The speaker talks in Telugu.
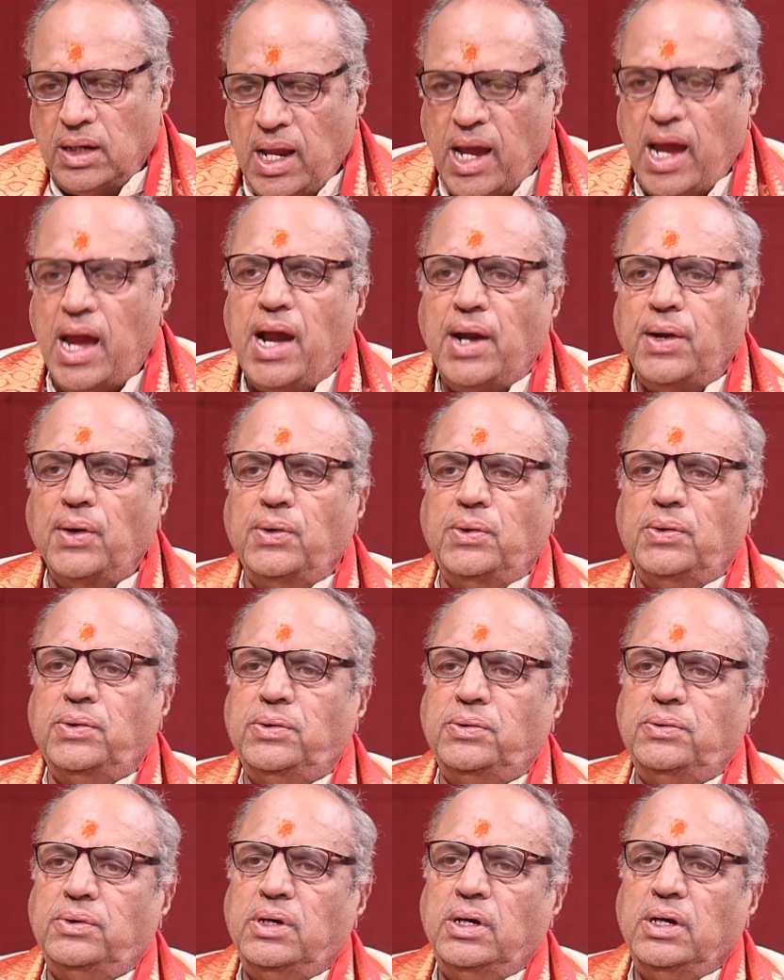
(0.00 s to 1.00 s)
నేడు
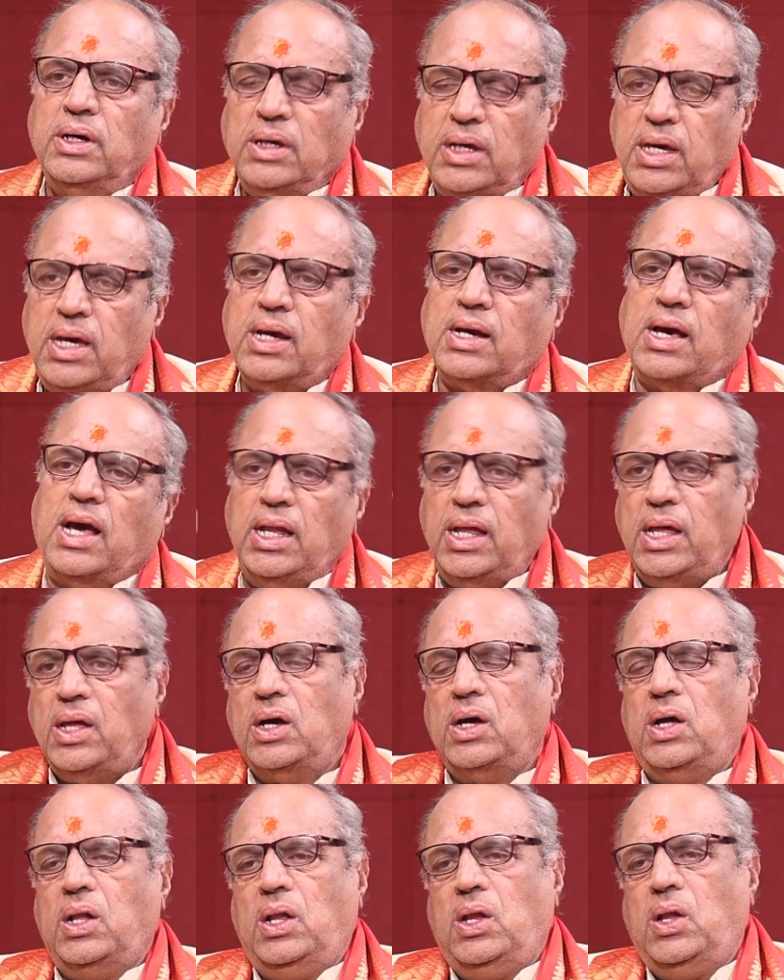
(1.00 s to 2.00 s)
ఈ
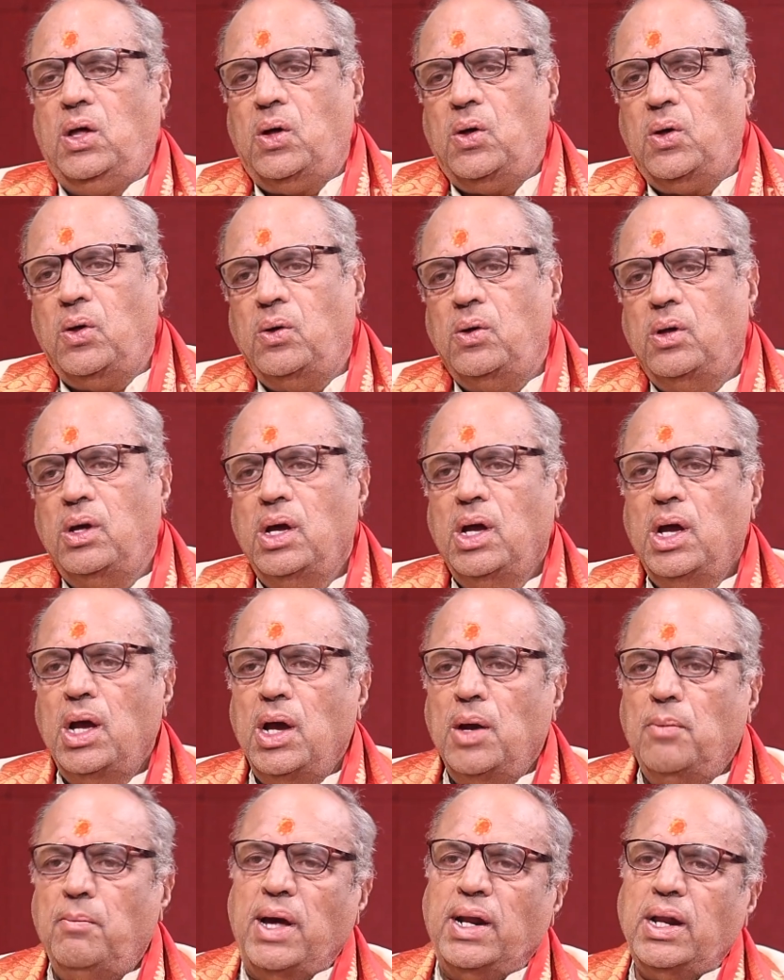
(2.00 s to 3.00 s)
కలియుగంలో
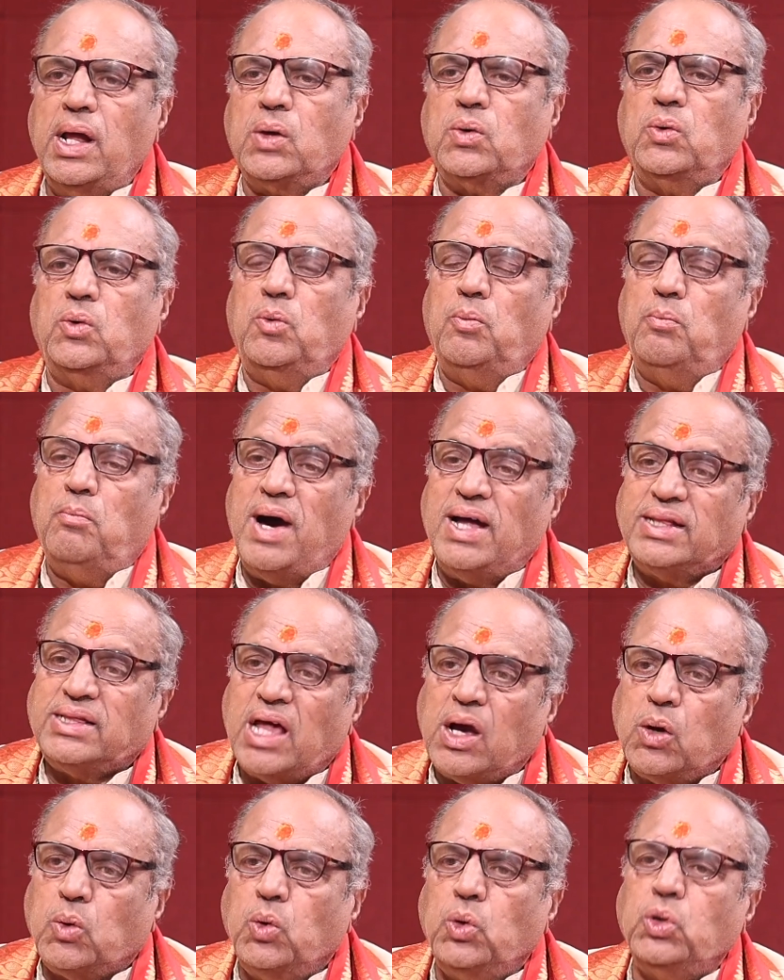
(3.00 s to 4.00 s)
మనకు
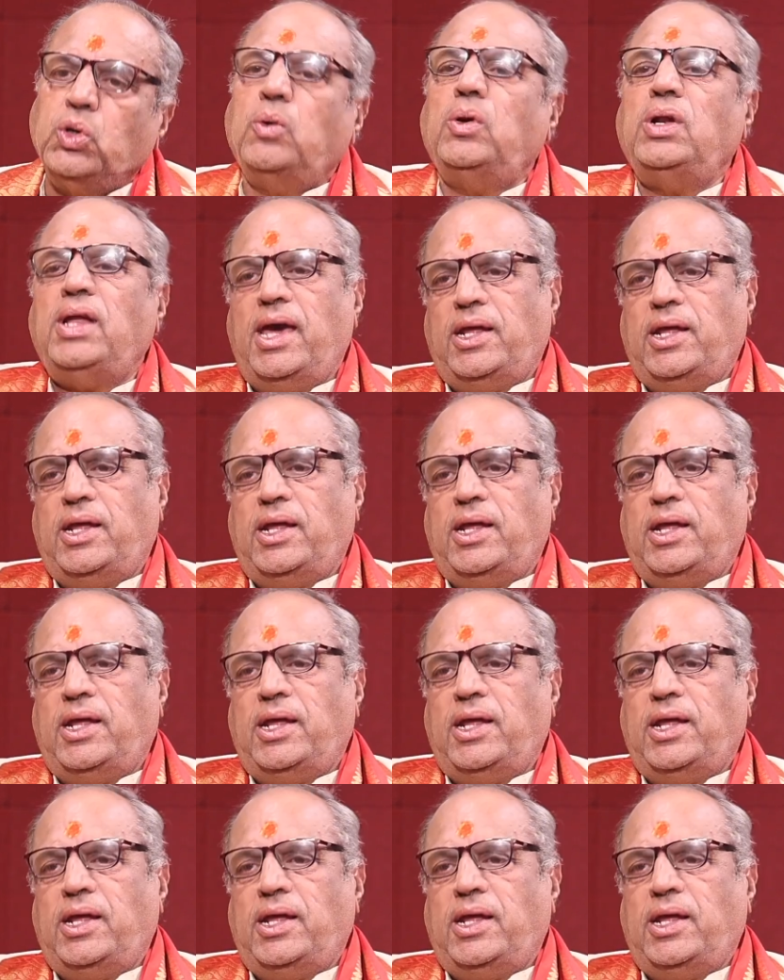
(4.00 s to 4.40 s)
మత గురువులు